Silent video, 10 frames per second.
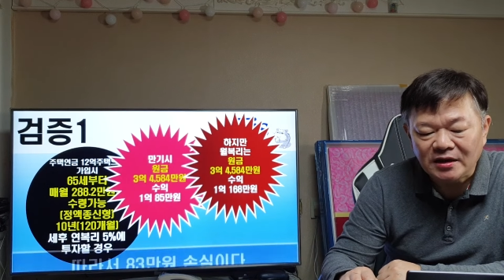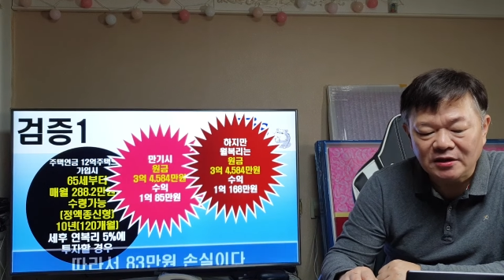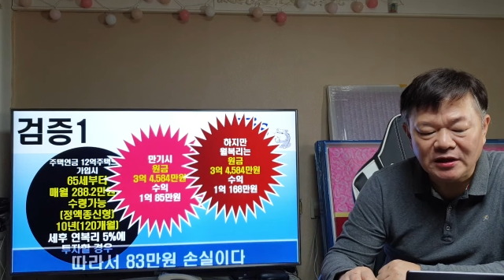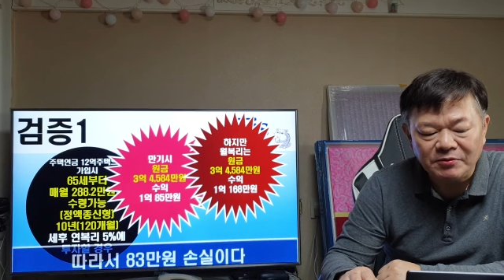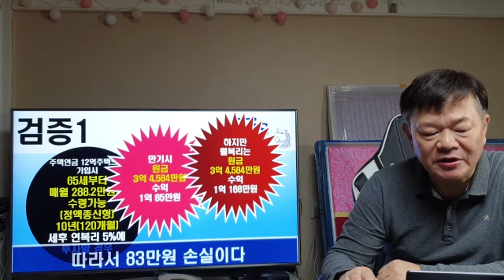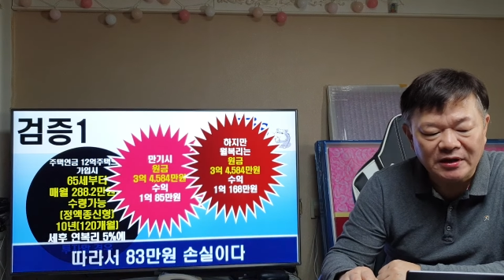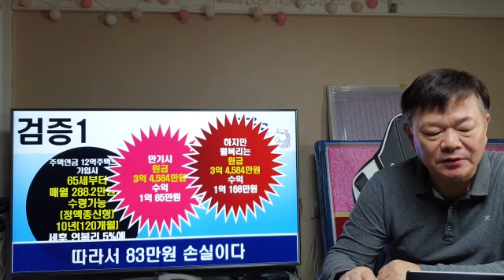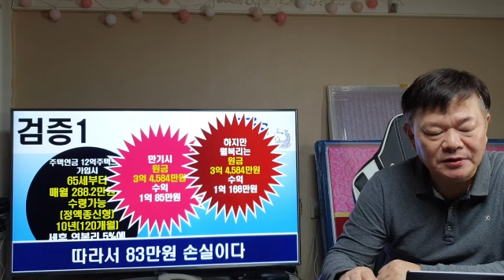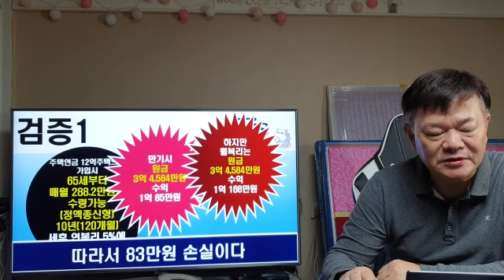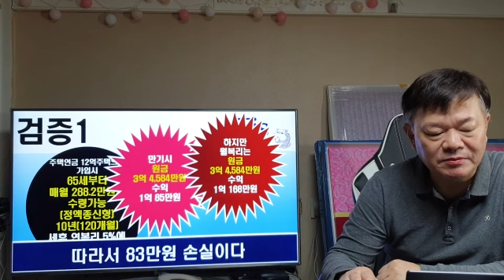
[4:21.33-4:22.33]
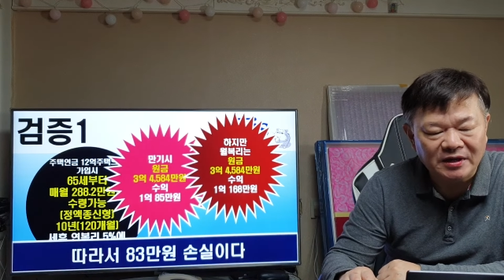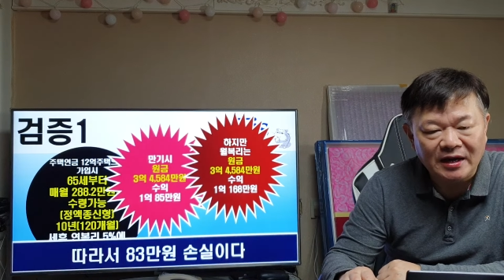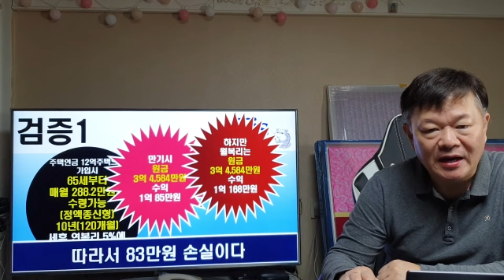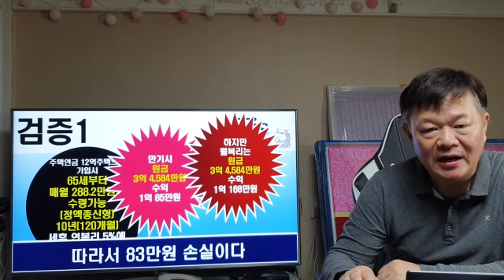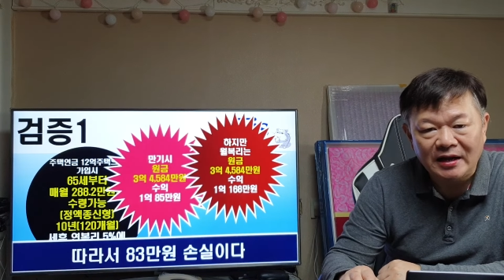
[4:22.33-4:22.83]
그러다 보니까
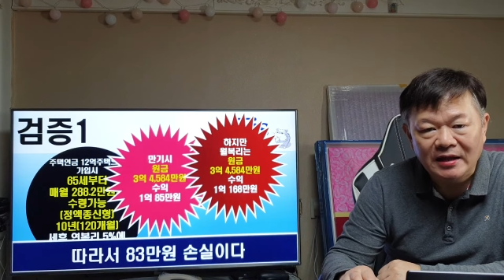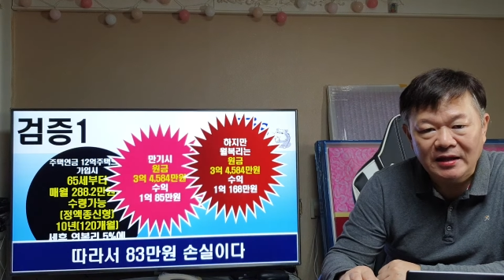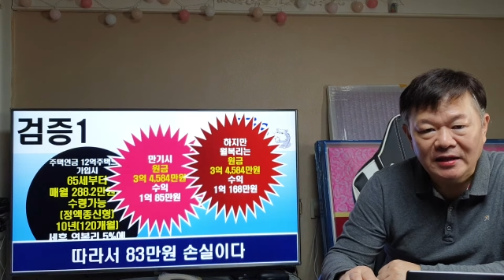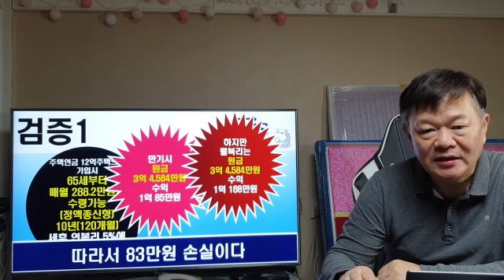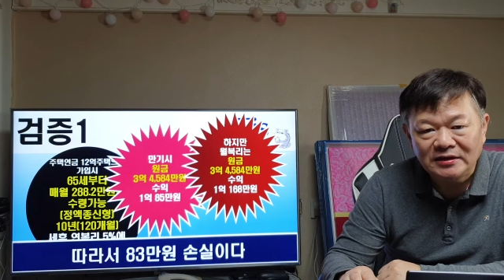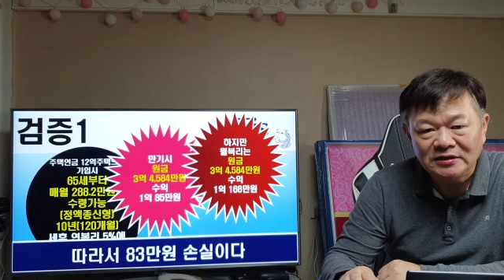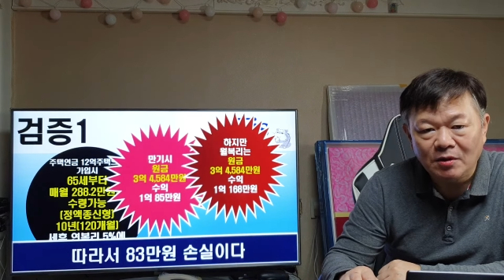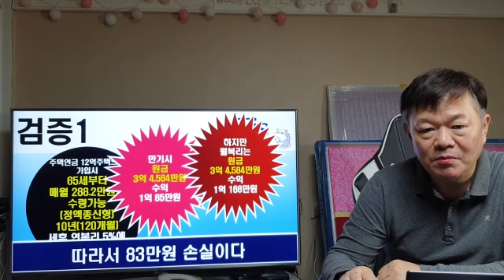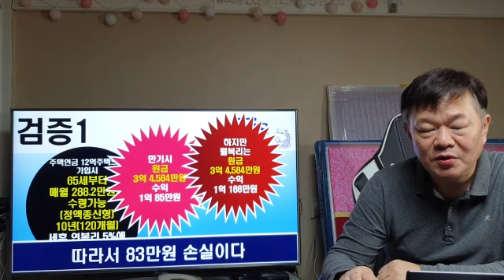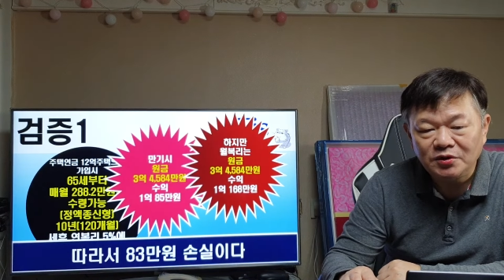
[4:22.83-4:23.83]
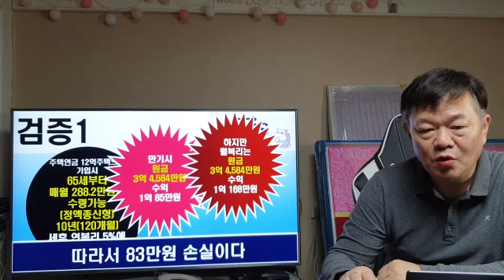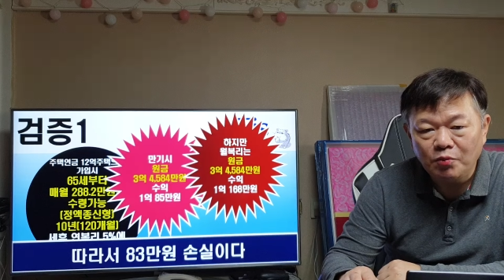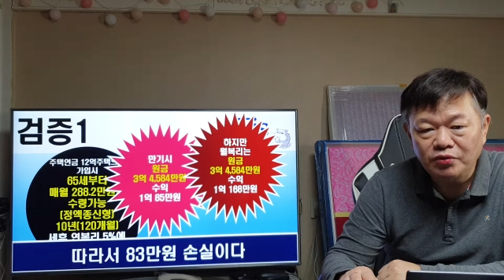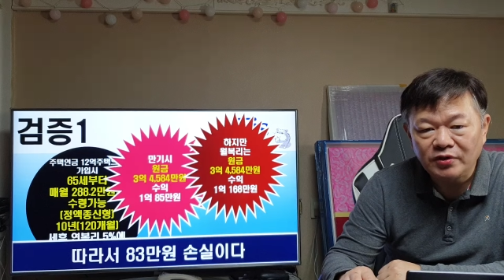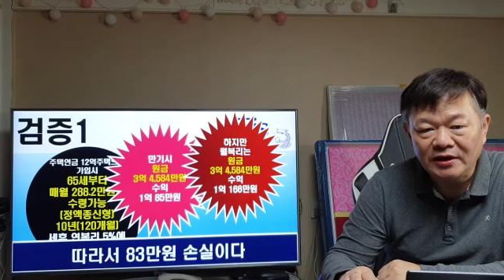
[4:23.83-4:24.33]
어떻습니까? 그 연복리
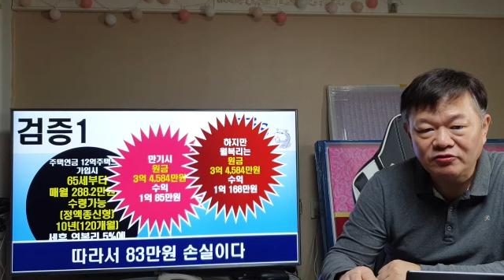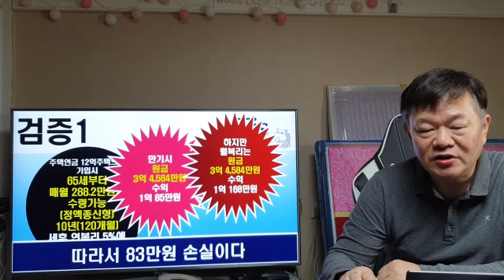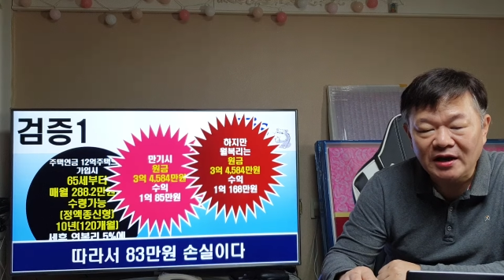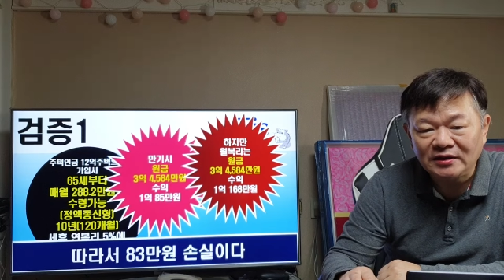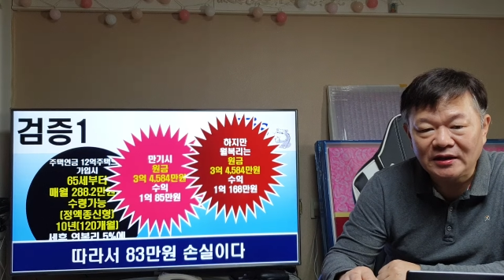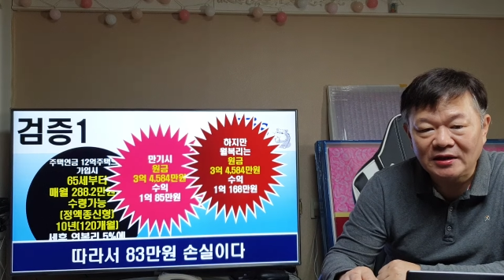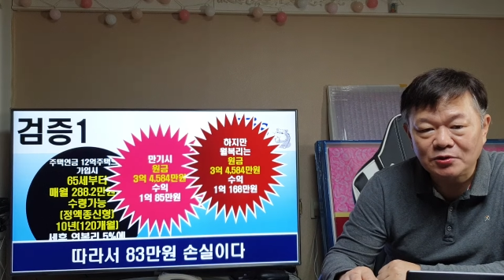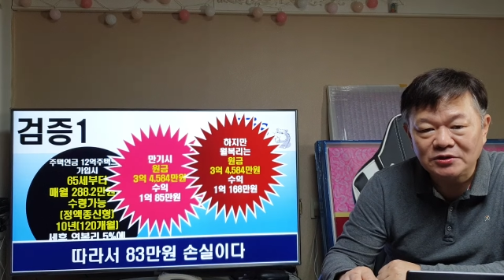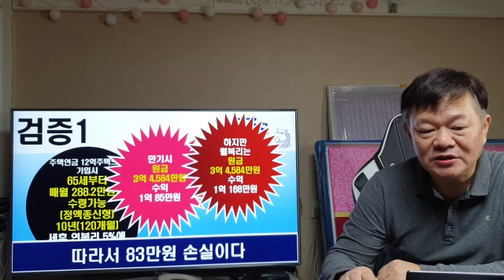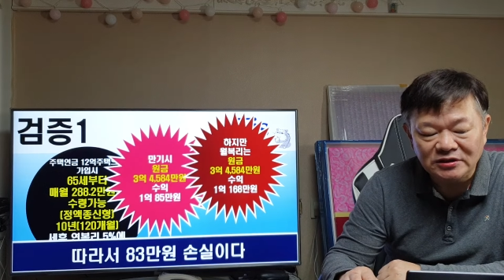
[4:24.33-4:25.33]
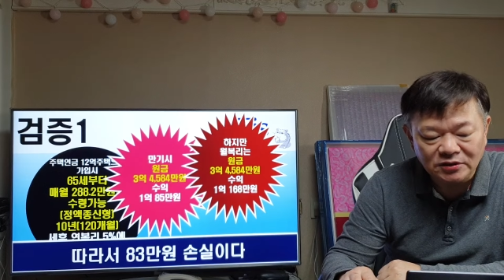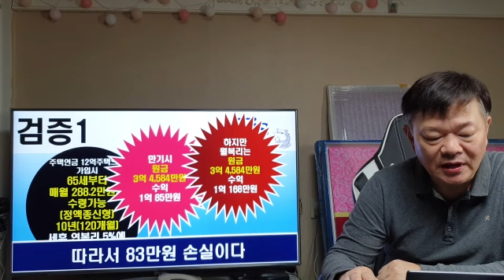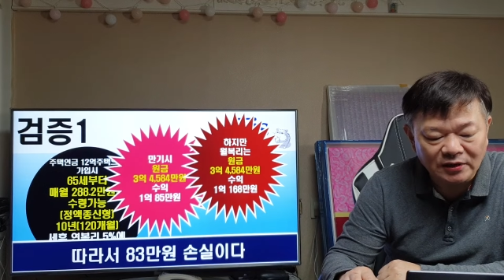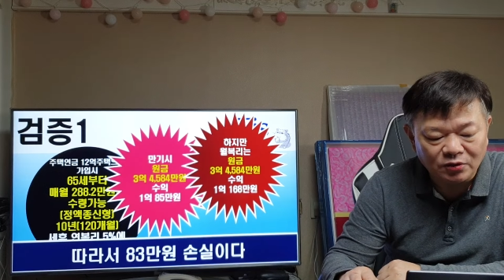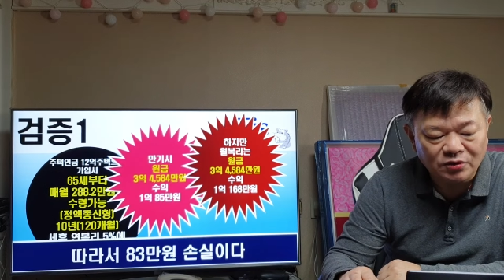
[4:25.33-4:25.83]
5%에 투자한다 손
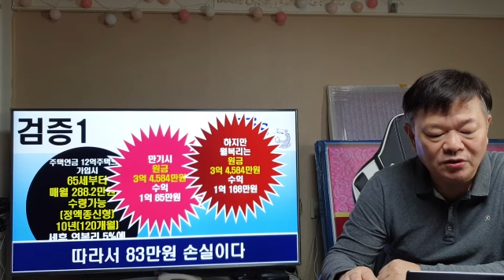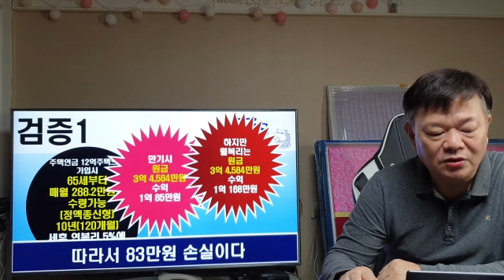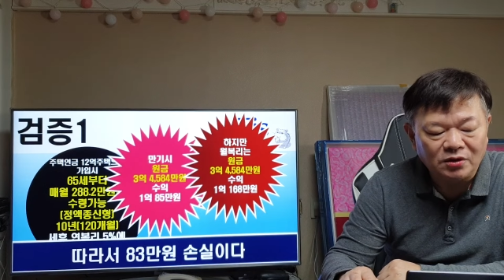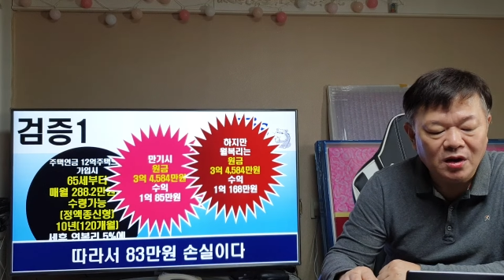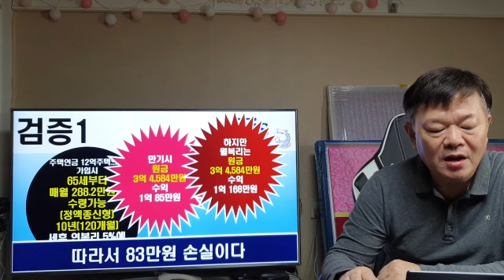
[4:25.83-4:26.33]
치더라도